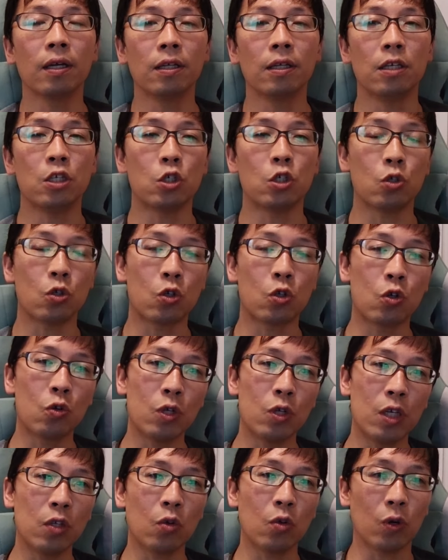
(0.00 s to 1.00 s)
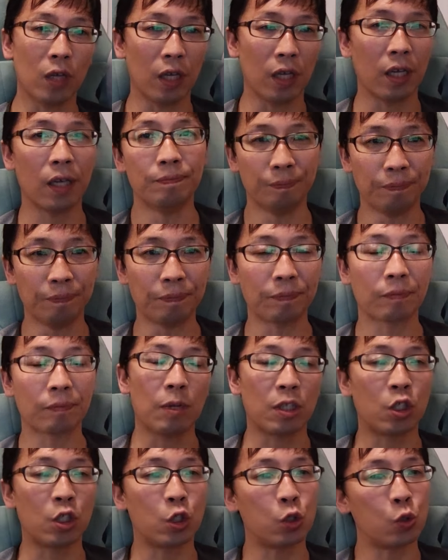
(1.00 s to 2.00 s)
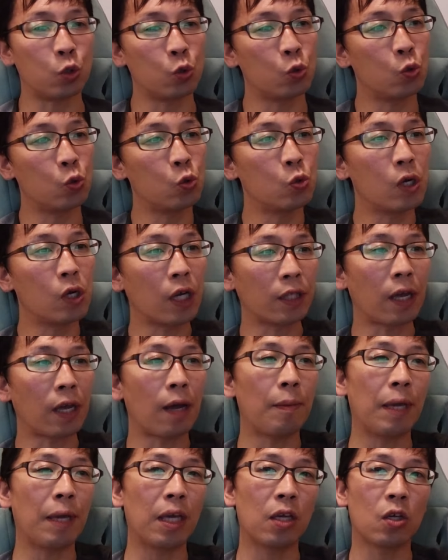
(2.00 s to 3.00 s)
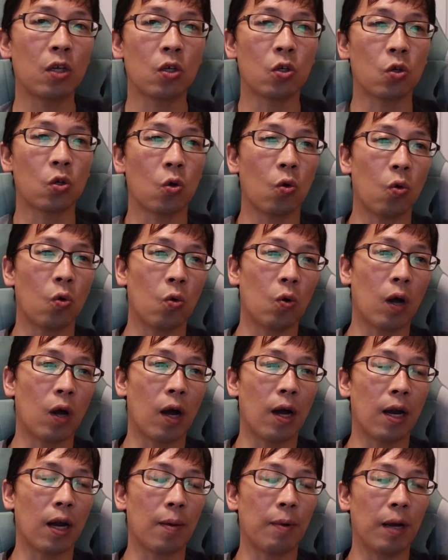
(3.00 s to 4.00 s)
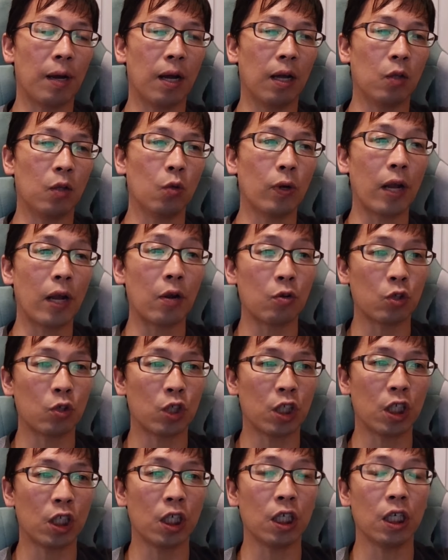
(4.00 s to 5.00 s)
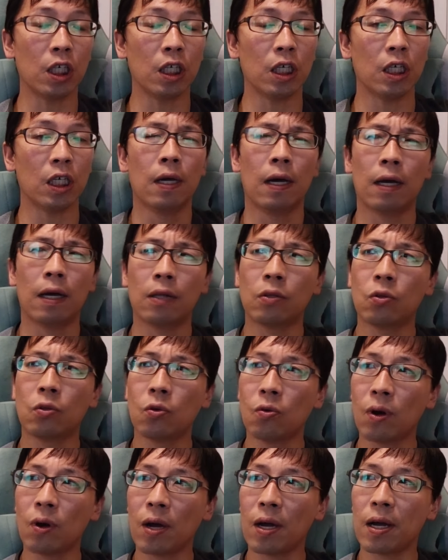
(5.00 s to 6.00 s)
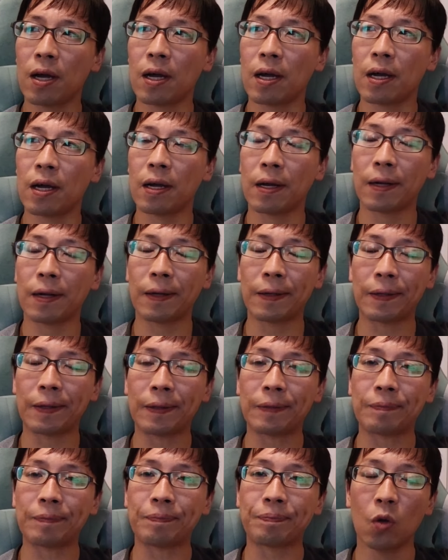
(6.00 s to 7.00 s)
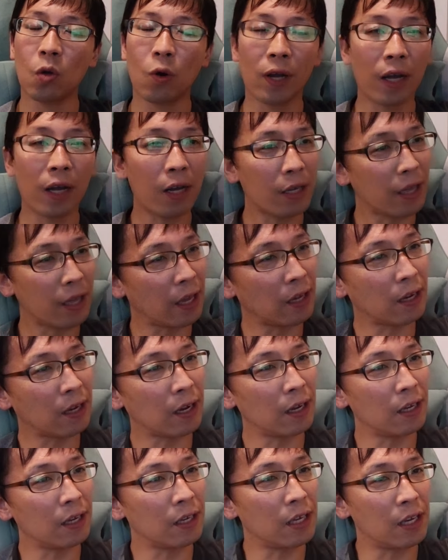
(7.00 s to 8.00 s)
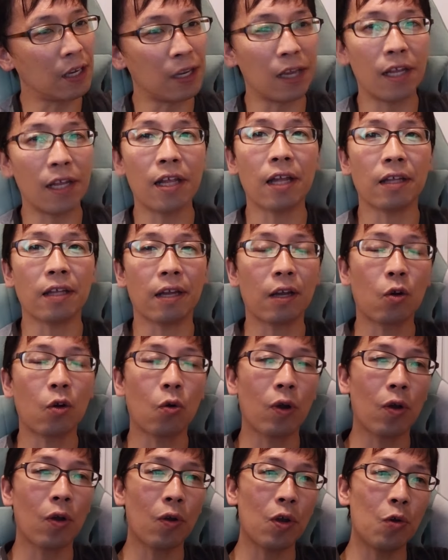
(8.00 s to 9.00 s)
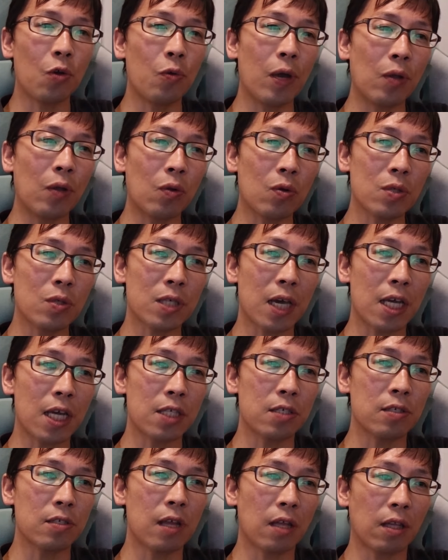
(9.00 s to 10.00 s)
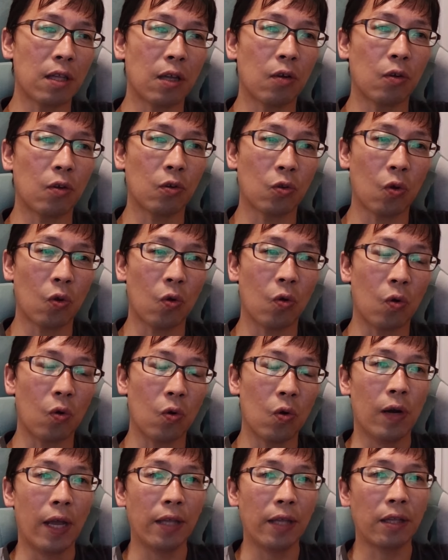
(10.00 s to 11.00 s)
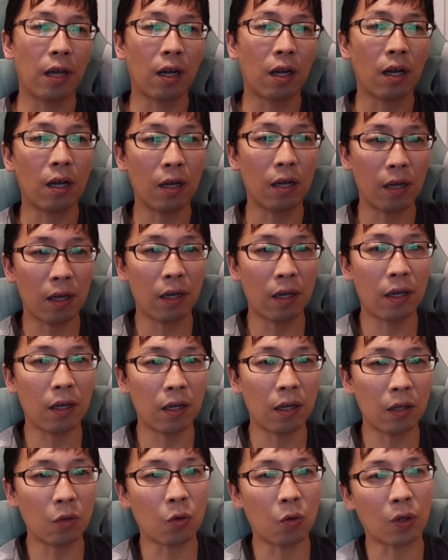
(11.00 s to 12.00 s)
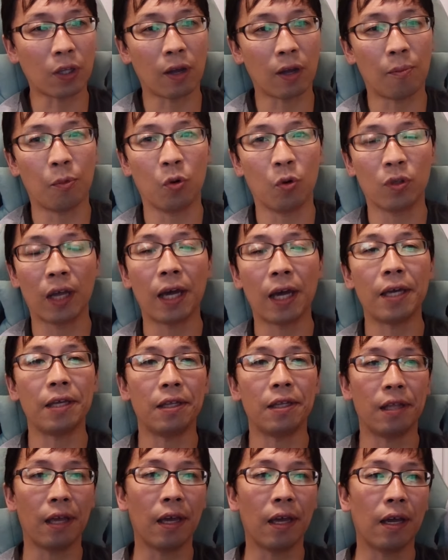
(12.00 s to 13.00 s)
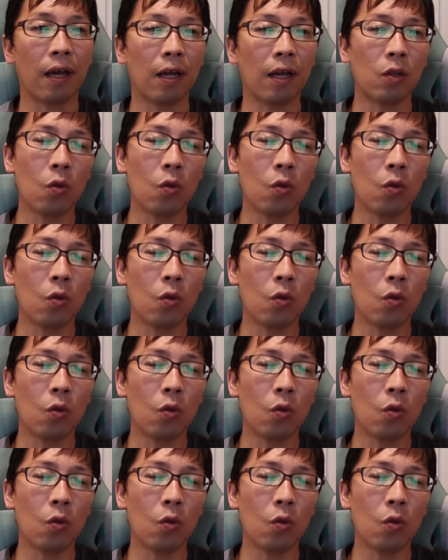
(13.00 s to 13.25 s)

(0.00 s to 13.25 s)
29人乗り。うん。まあ、中型免許があれば乗れるし、あとは、これが限界ギリギリなんだね。これより上のサイズになってくると、レンタカーとかではもうないんで、あ